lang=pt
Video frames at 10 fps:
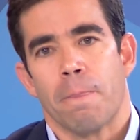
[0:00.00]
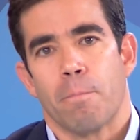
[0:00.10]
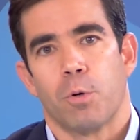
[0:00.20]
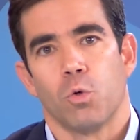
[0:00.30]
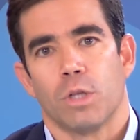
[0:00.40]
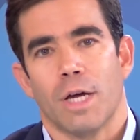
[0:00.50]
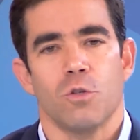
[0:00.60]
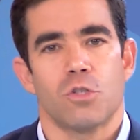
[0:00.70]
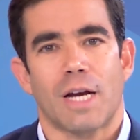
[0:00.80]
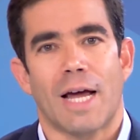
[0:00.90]
perguntar ah, não
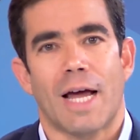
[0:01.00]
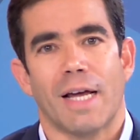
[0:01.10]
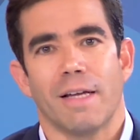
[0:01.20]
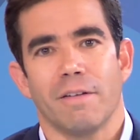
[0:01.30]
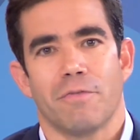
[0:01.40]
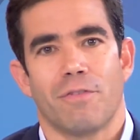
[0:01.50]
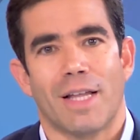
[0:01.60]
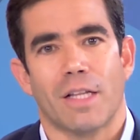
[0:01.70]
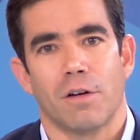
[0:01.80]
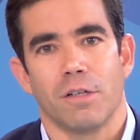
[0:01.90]
será
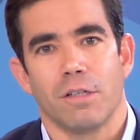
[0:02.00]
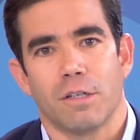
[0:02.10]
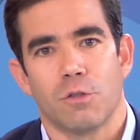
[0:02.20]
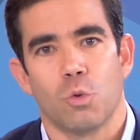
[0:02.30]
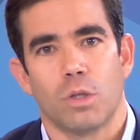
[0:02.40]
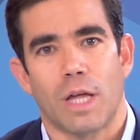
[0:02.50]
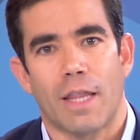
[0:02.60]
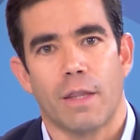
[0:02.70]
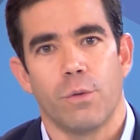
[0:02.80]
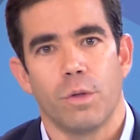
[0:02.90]
uh,
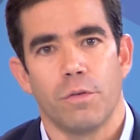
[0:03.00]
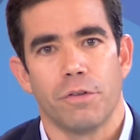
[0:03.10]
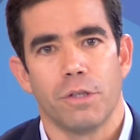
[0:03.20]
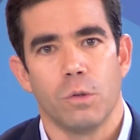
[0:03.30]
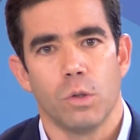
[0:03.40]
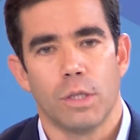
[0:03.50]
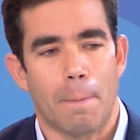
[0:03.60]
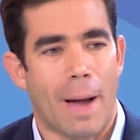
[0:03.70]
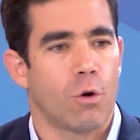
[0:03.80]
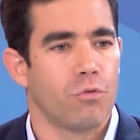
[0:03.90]
resultado de, de, da
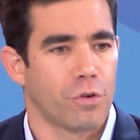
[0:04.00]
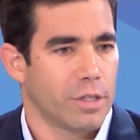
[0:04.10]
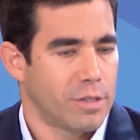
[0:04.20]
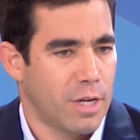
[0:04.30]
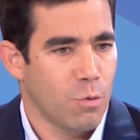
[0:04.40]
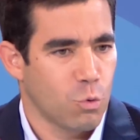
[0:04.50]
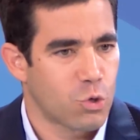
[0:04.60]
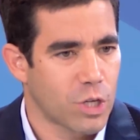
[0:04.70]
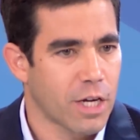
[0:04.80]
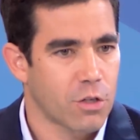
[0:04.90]
má governação, dos
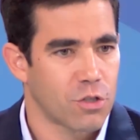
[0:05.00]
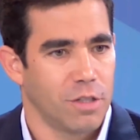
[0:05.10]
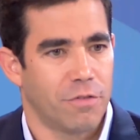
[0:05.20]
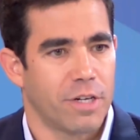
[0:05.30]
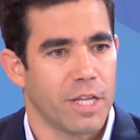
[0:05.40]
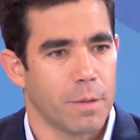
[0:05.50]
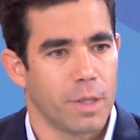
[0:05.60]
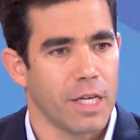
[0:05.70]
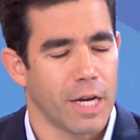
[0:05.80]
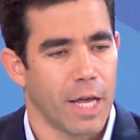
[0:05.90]
erros de Fernando Medina?